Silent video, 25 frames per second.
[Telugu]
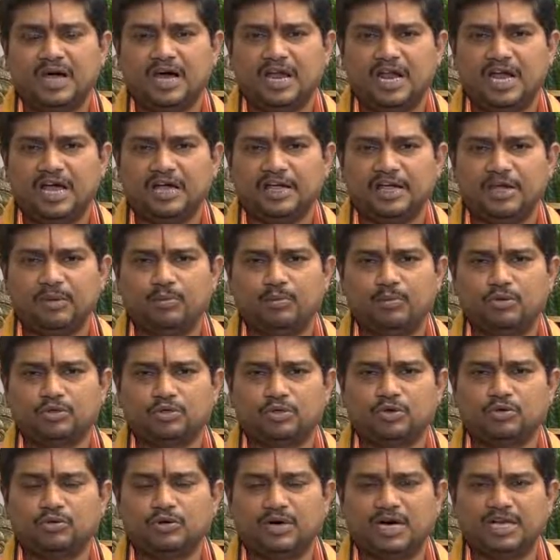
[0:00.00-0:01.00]
అలాగే
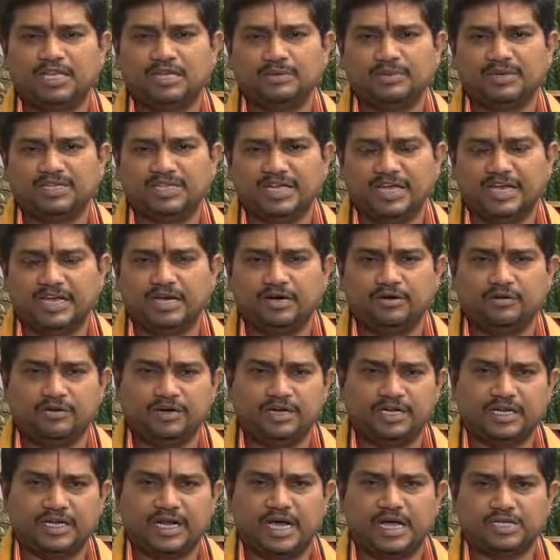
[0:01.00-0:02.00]
బుధుడు అధిపతి
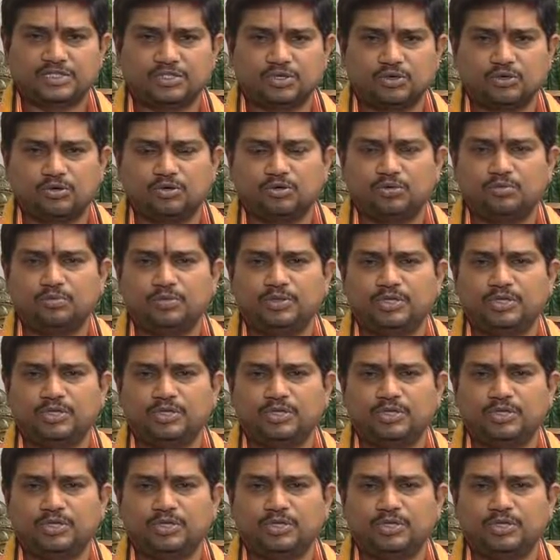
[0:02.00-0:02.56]
అయినటువంటి రాసులు